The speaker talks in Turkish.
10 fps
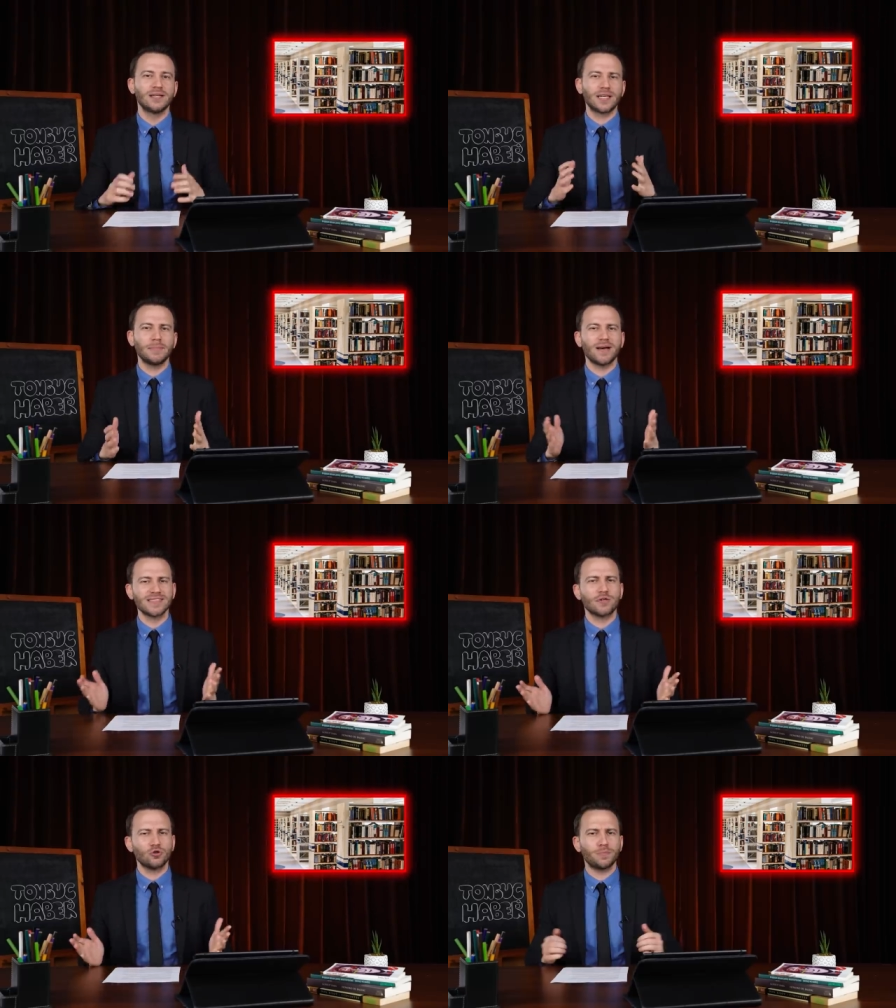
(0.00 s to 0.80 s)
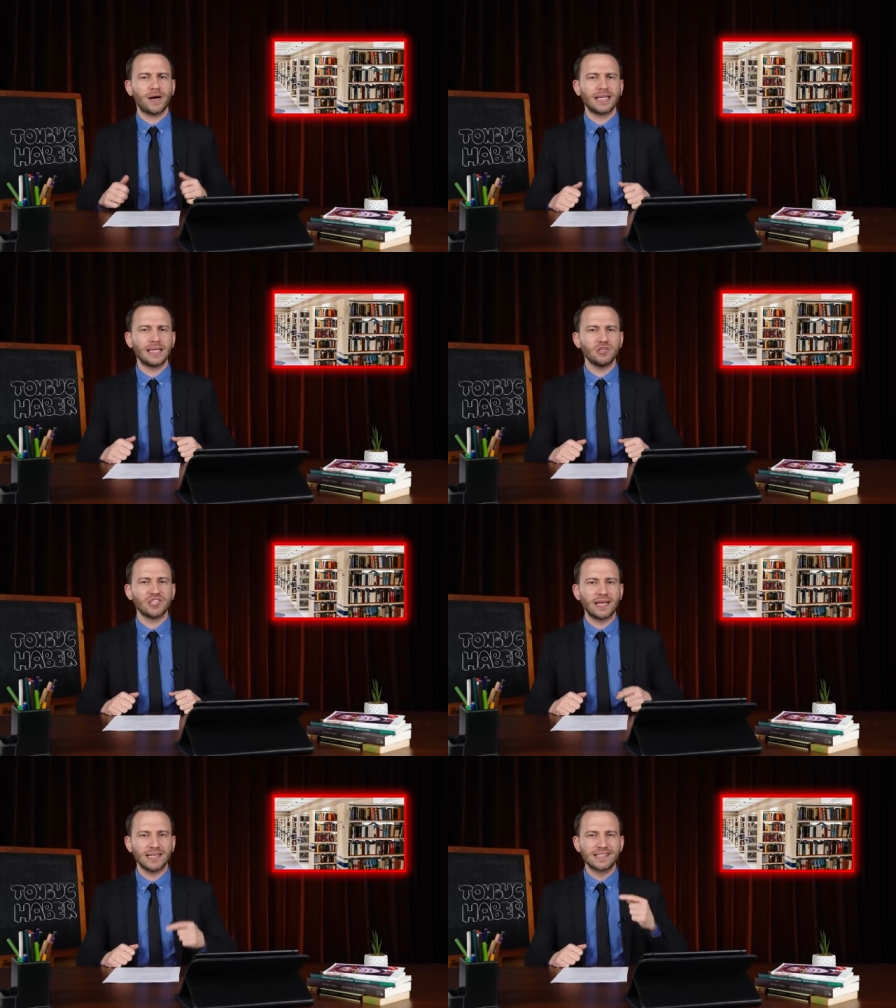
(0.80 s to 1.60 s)
Tabi hazır kütüphane
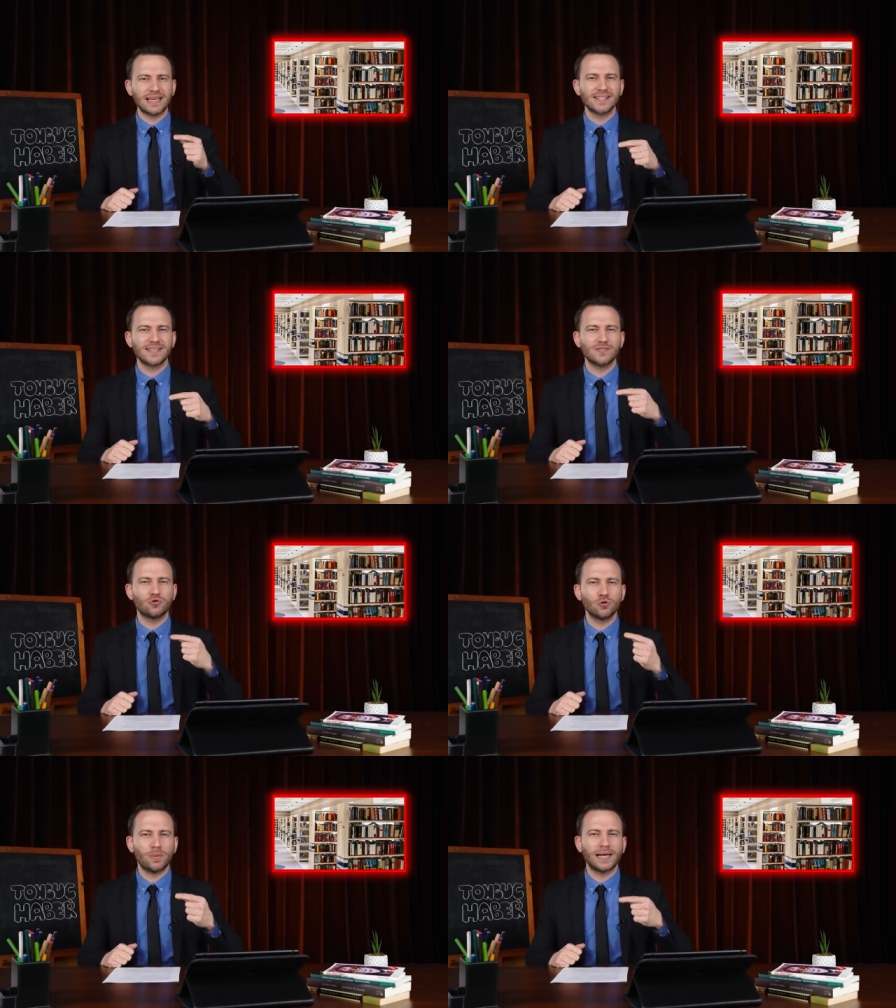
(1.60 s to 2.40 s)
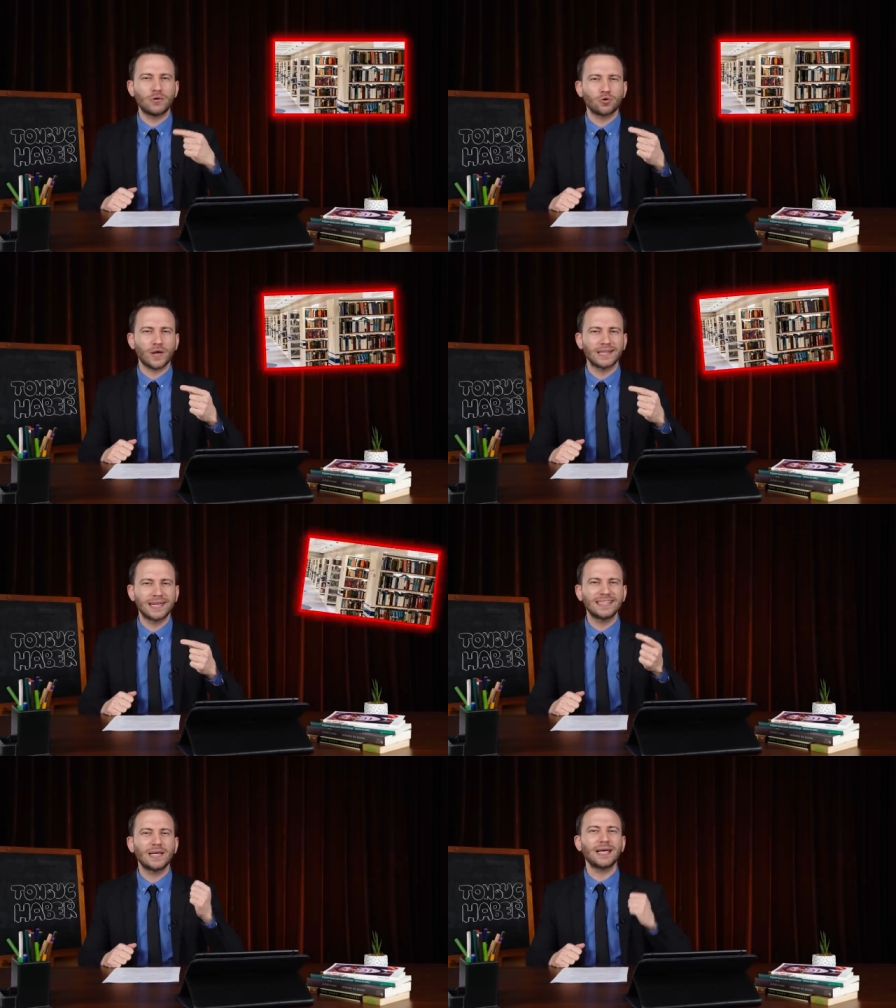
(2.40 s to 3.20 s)
demişken isterseniz kütüphane
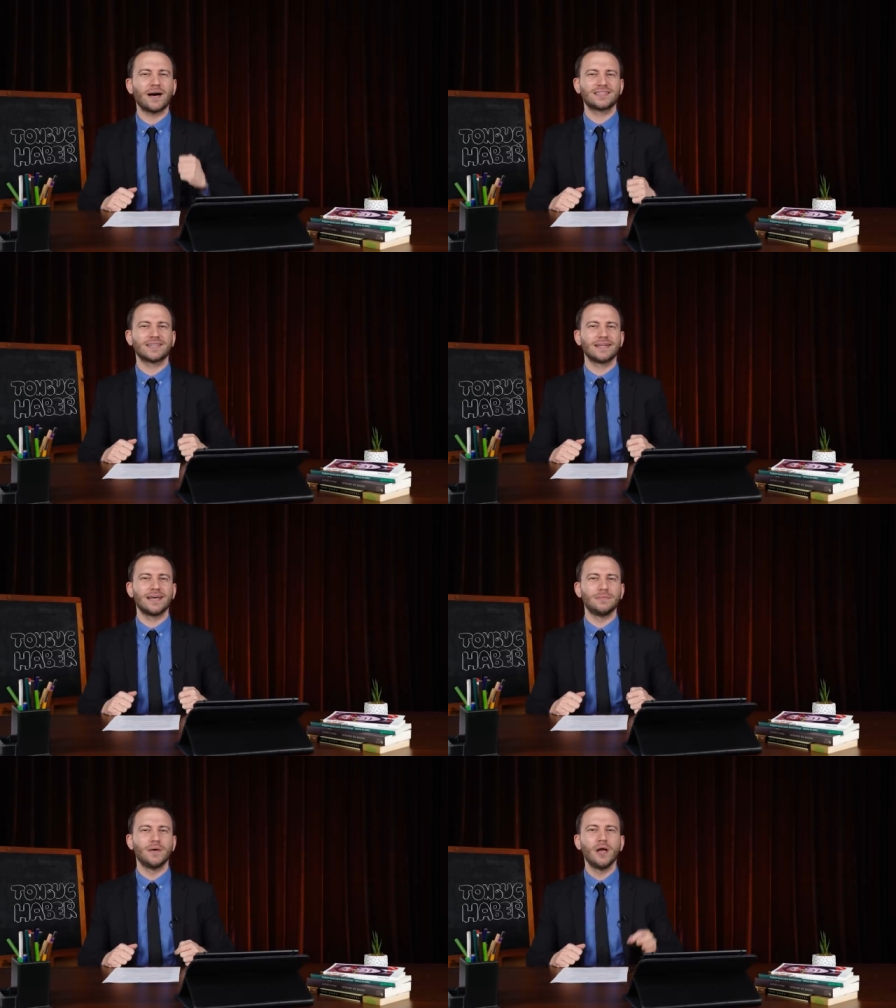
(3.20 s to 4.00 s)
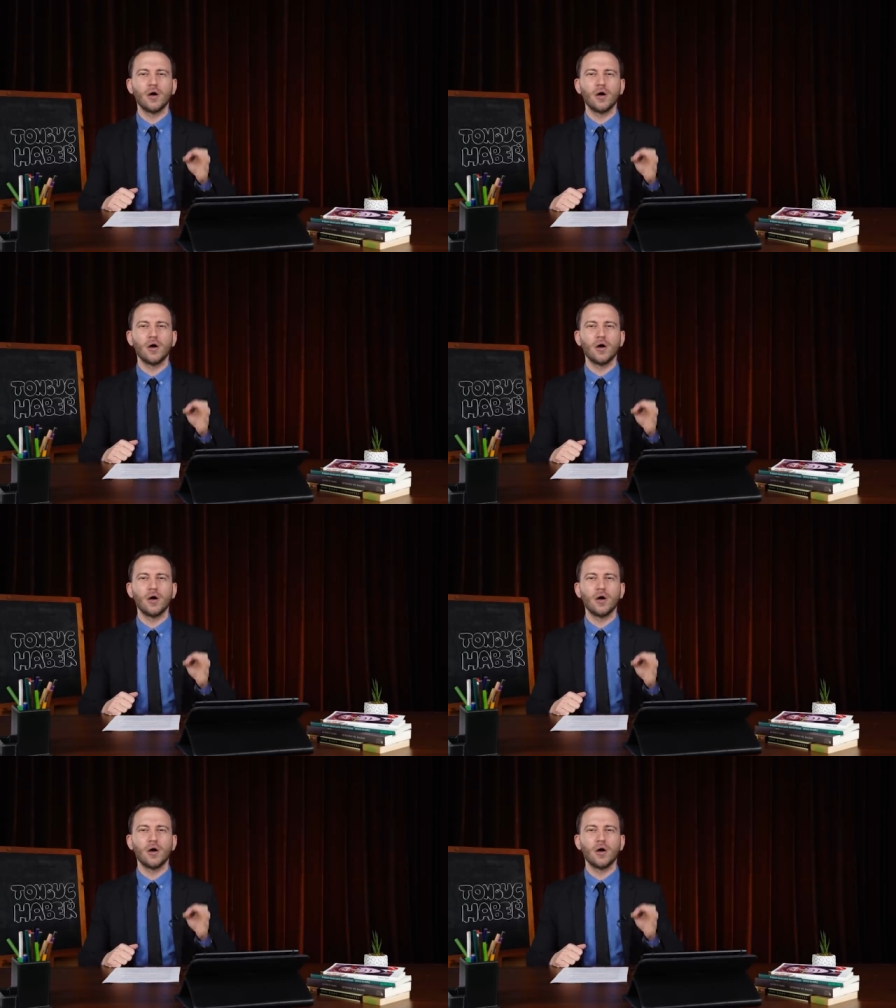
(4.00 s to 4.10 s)
kurallarını da bir hatırlayalım.